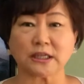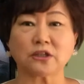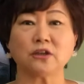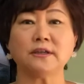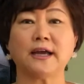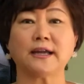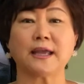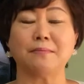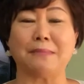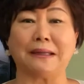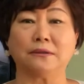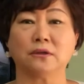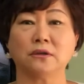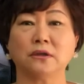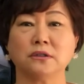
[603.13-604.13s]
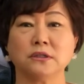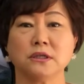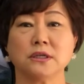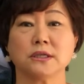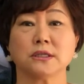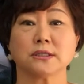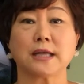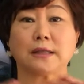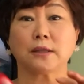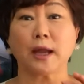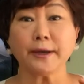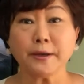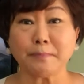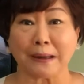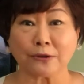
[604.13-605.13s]
떠나게 만든 건
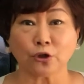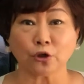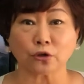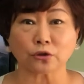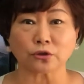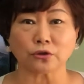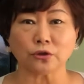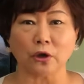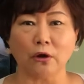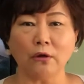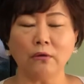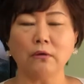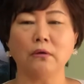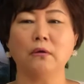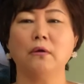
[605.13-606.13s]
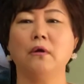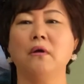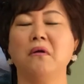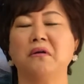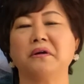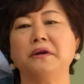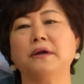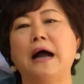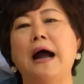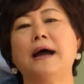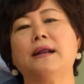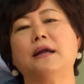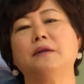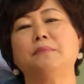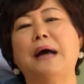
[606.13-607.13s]
사탄이 만들었거든요. 그러니까
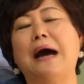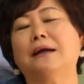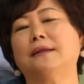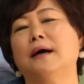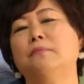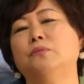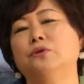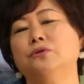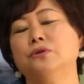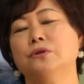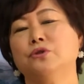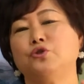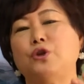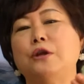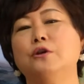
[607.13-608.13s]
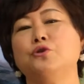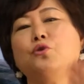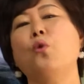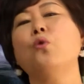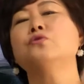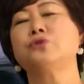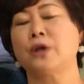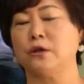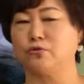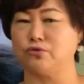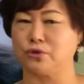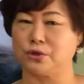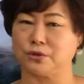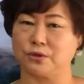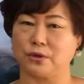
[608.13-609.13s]
하나님은 아담은 죄는 용서해
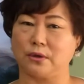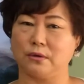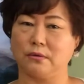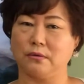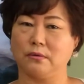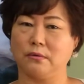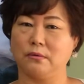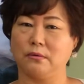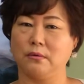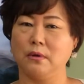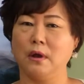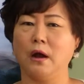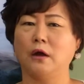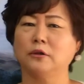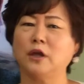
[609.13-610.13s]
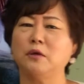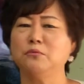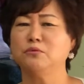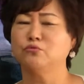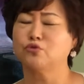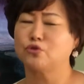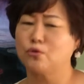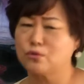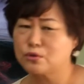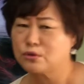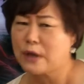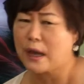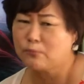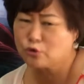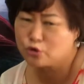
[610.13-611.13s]
주셨어요. 아담이 무서워서
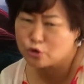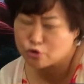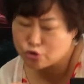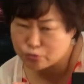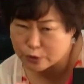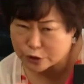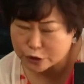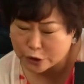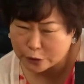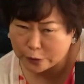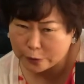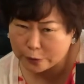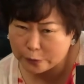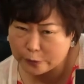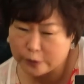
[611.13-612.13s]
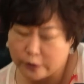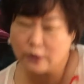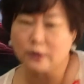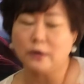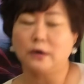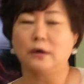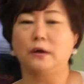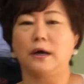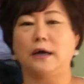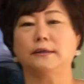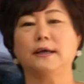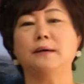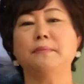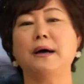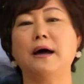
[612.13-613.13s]
나무 뒤에 숨었잖아요.
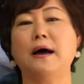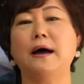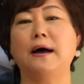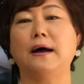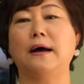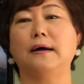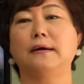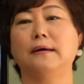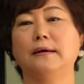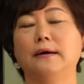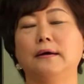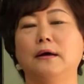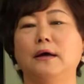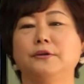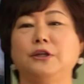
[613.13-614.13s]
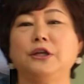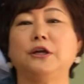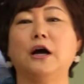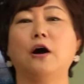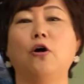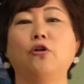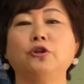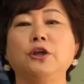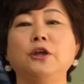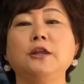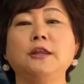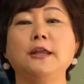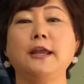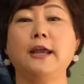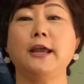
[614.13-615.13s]
아담아, 네가 어디
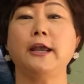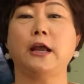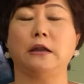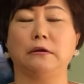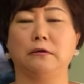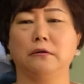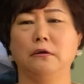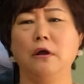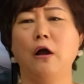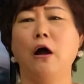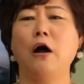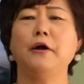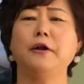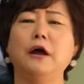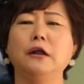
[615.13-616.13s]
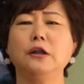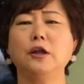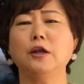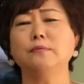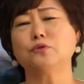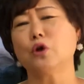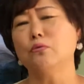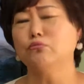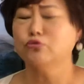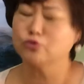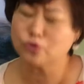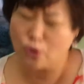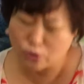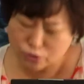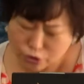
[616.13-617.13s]
있니? 하나님, 저 무서워서